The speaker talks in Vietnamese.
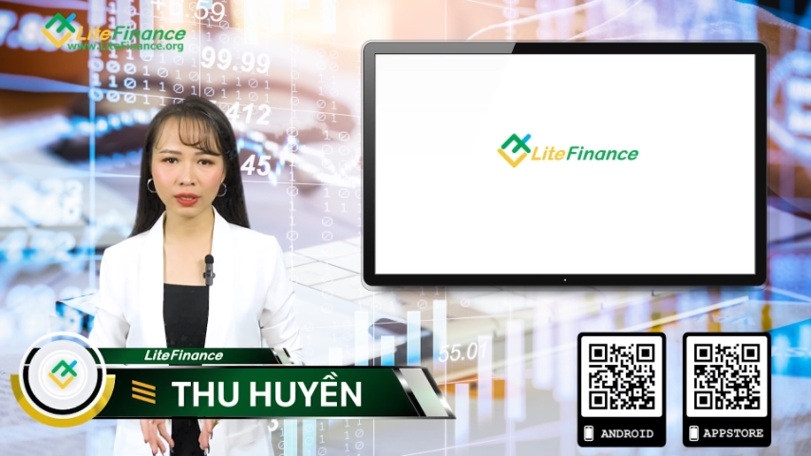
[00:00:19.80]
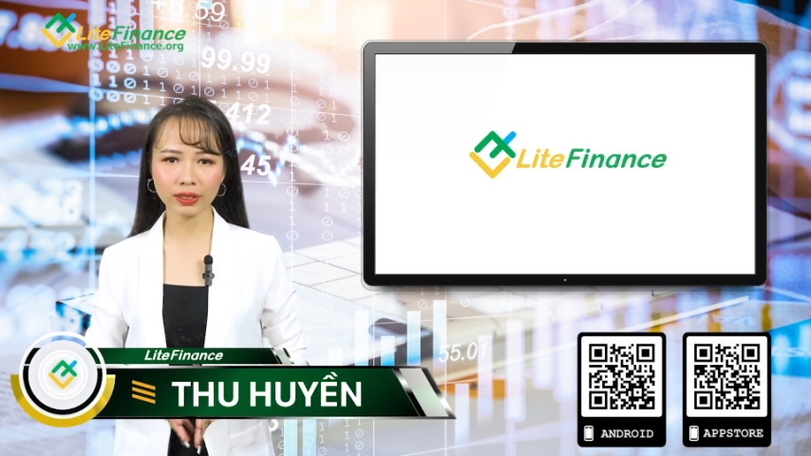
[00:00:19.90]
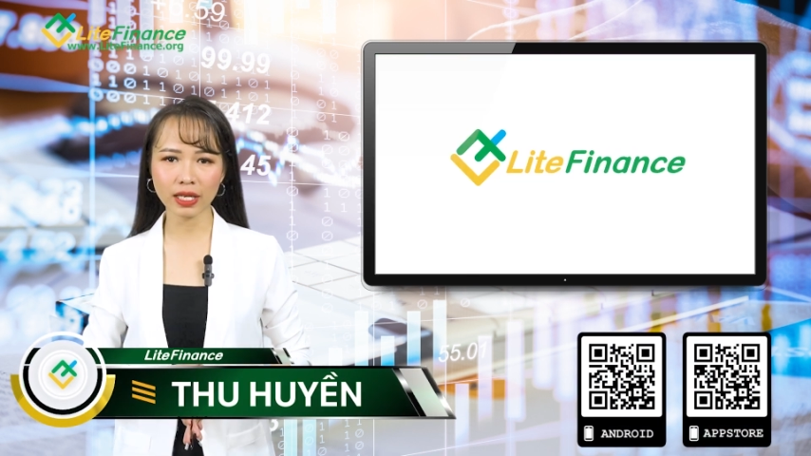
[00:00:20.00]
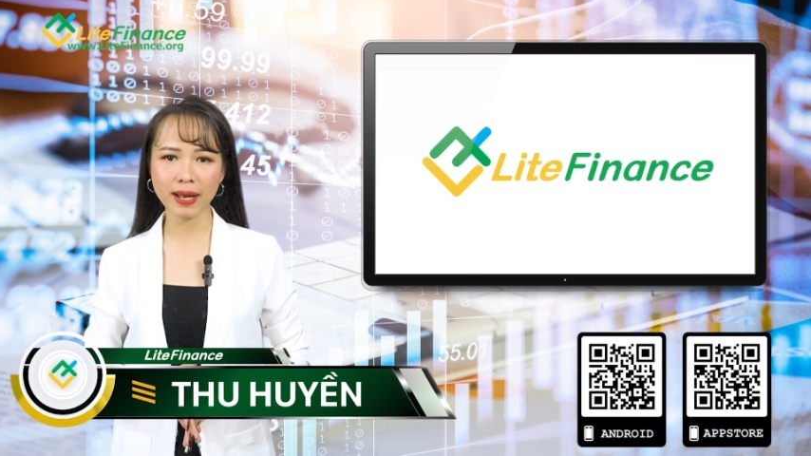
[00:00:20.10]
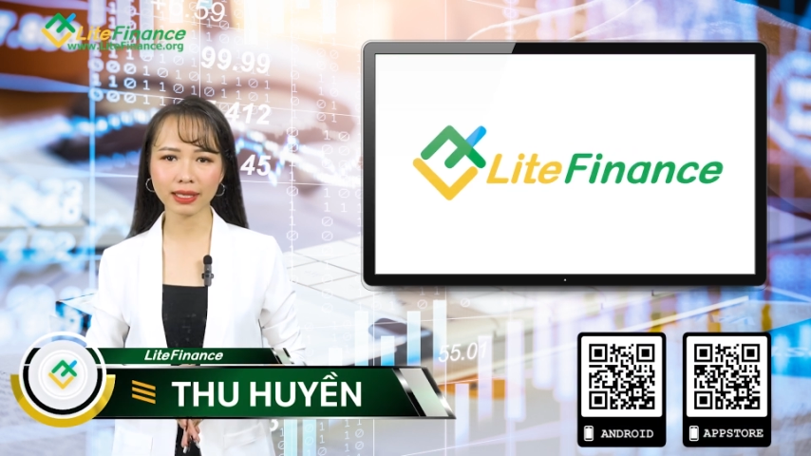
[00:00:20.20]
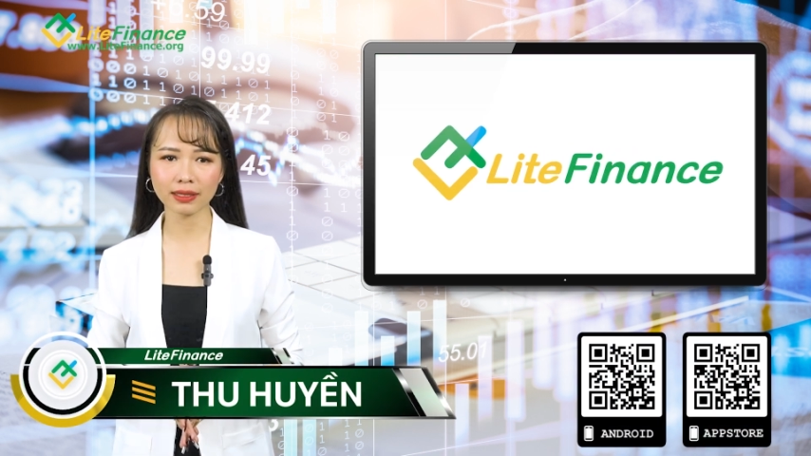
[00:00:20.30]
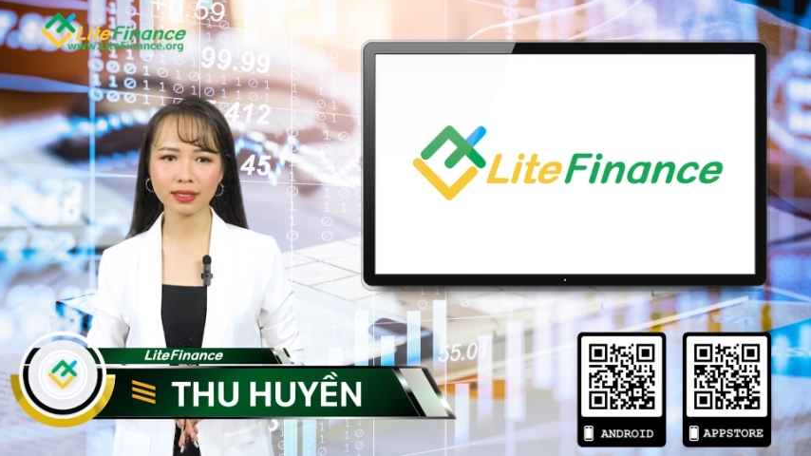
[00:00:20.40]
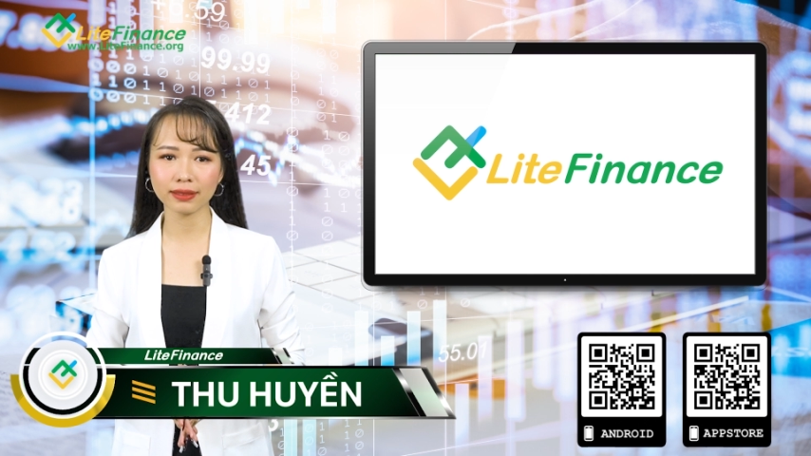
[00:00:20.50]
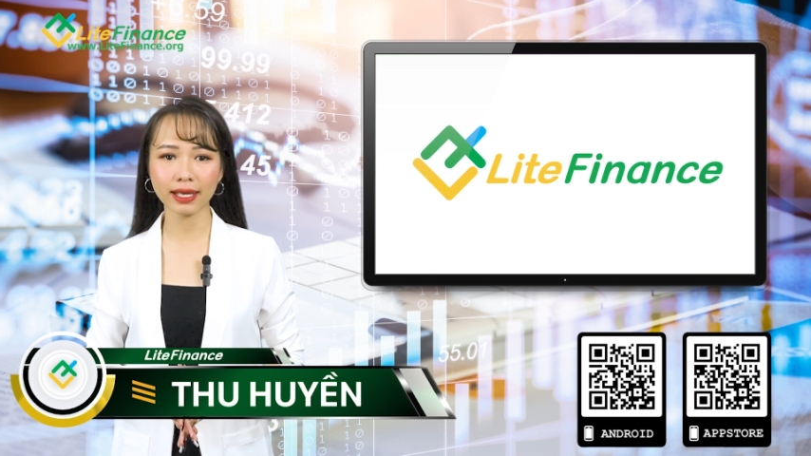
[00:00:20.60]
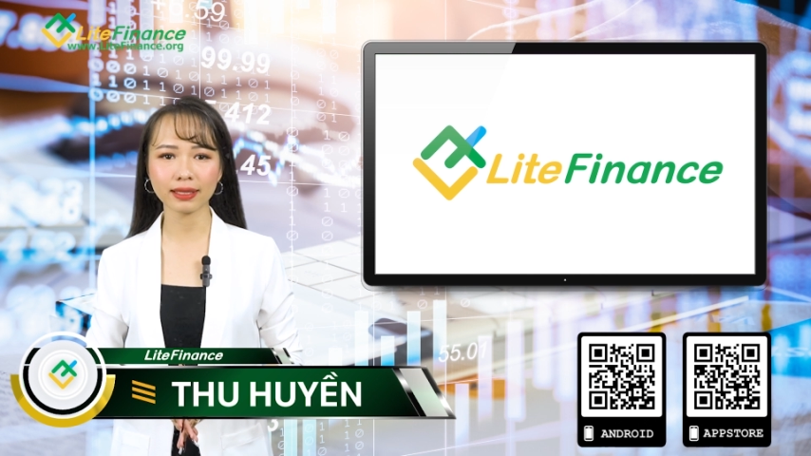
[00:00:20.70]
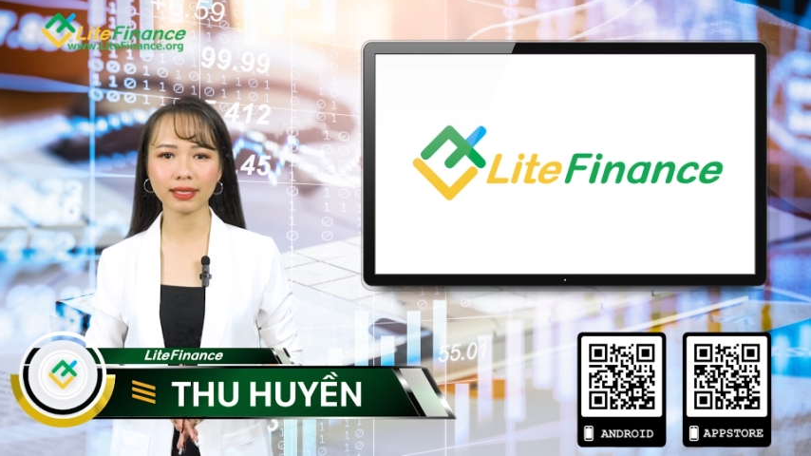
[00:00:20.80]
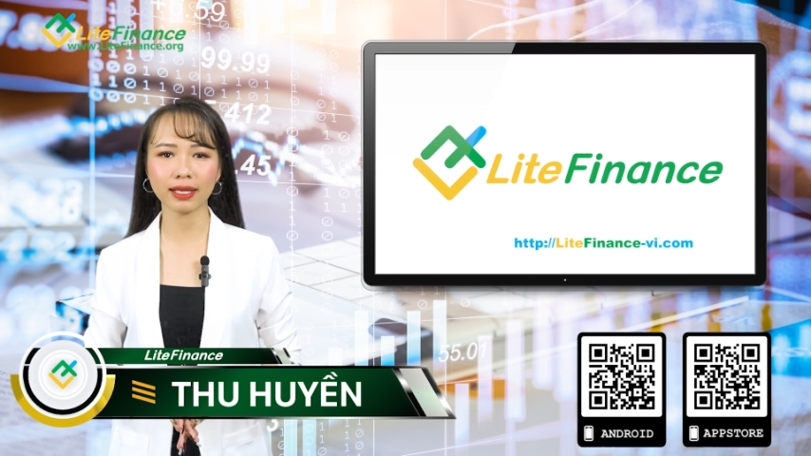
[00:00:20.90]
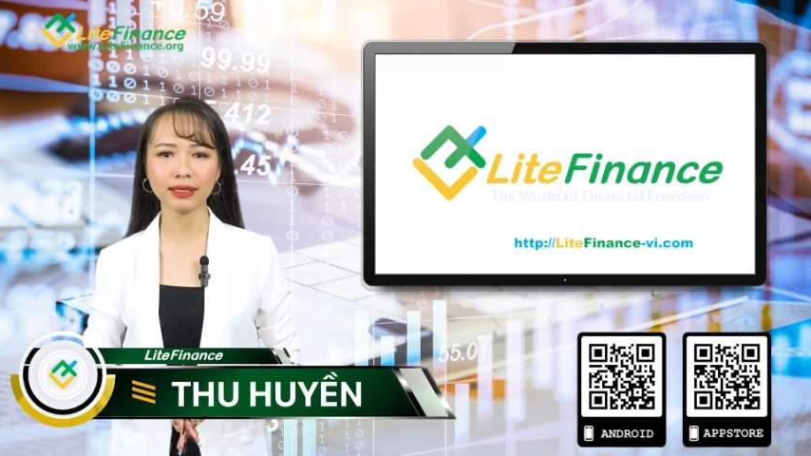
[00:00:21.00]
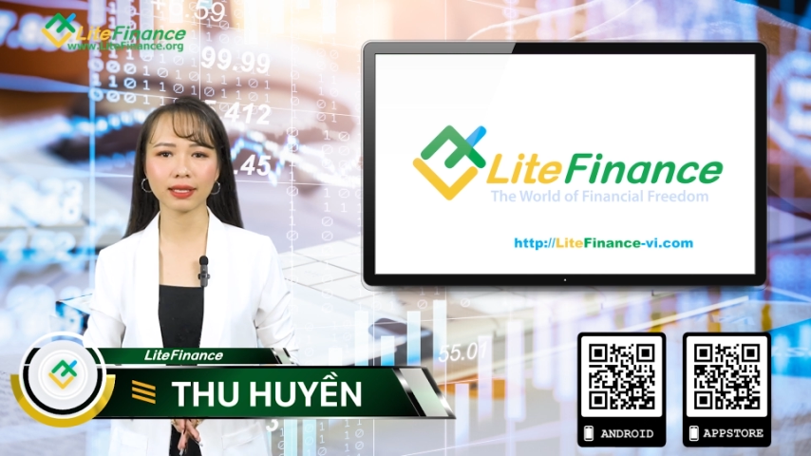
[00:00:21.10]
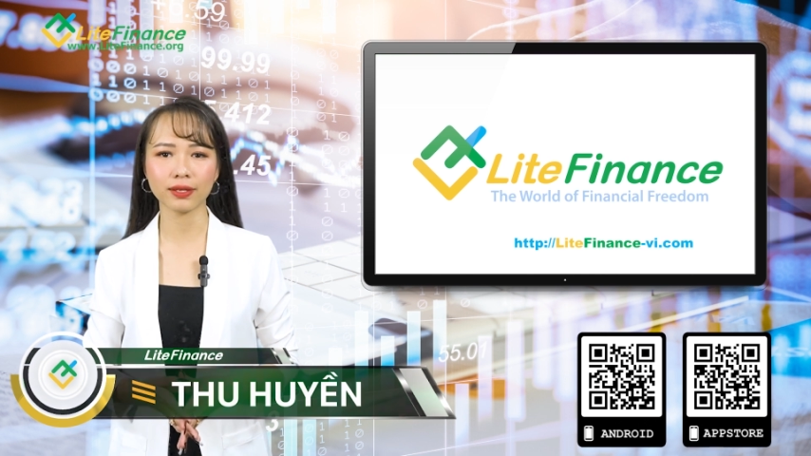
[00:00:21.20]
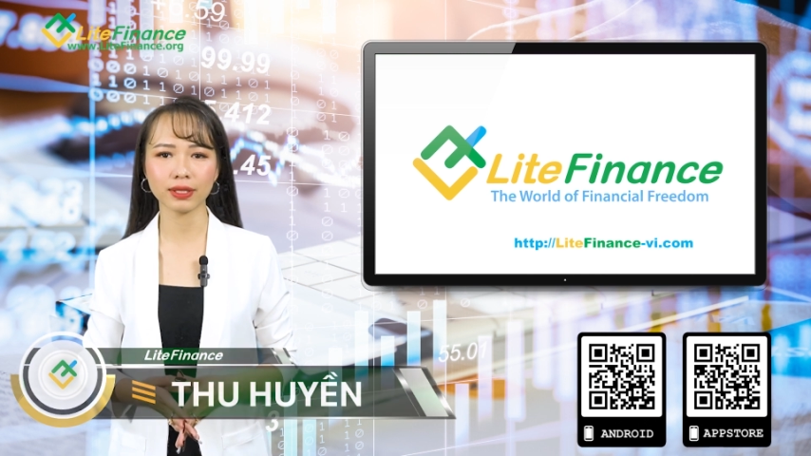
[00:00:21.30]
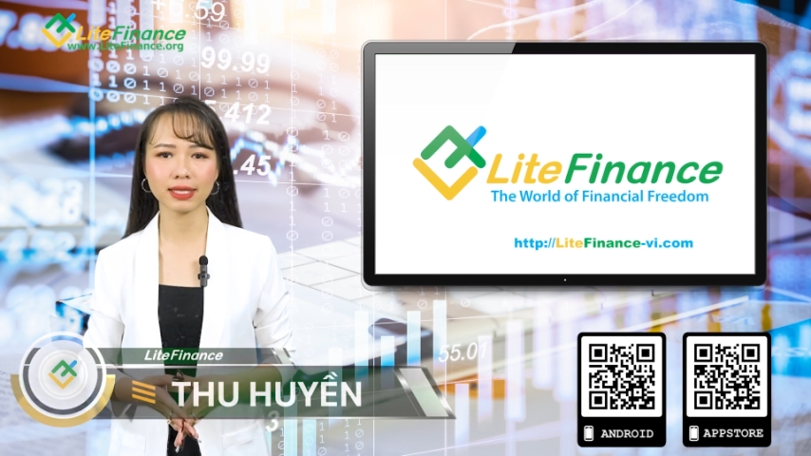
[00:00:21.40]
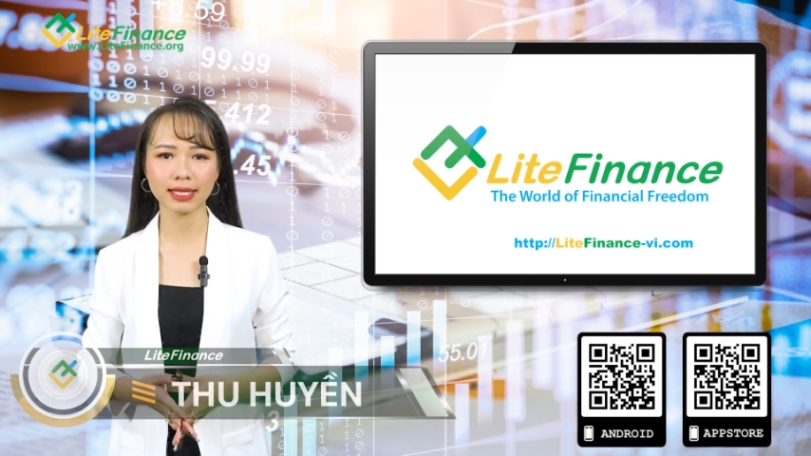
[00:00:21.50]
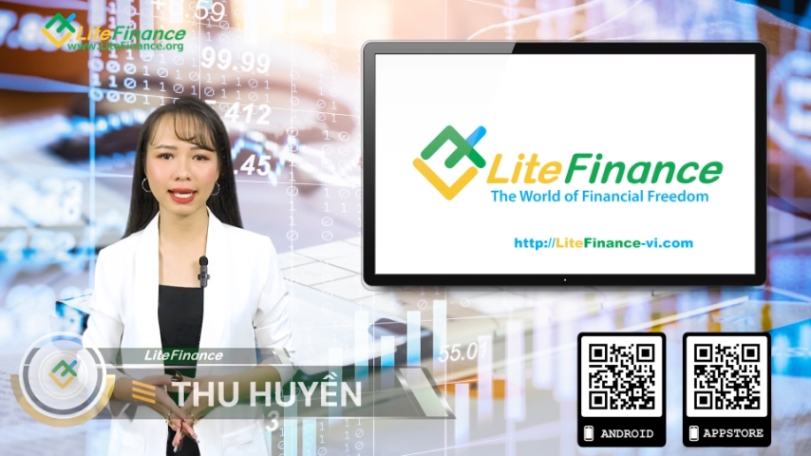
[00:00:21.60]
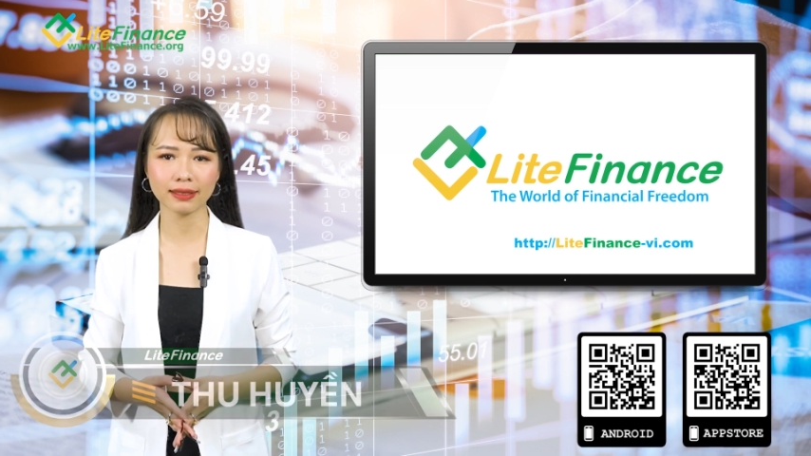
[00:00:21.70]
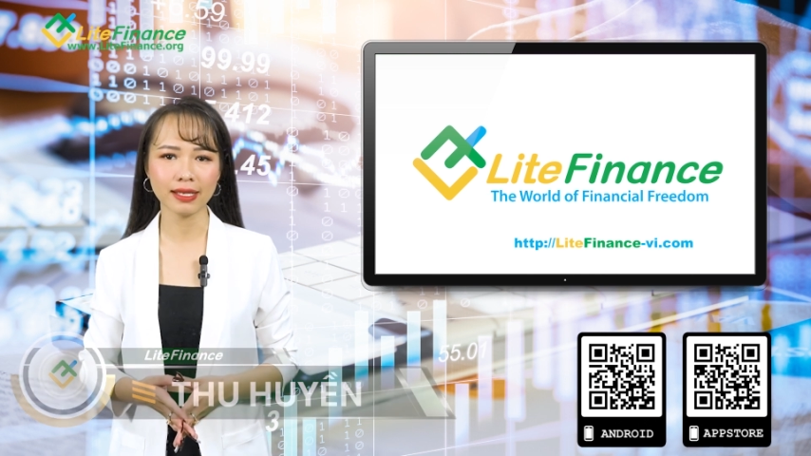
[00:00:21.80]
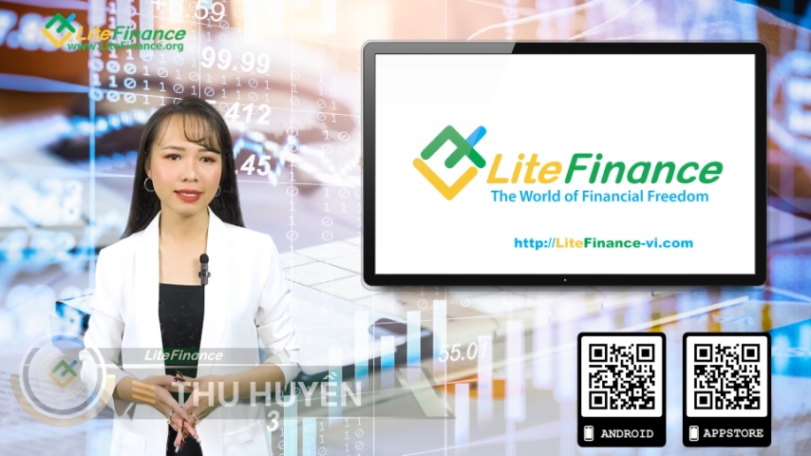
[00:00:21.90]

có thể bạn đã từng nghe thấy các nhà đầu tư khác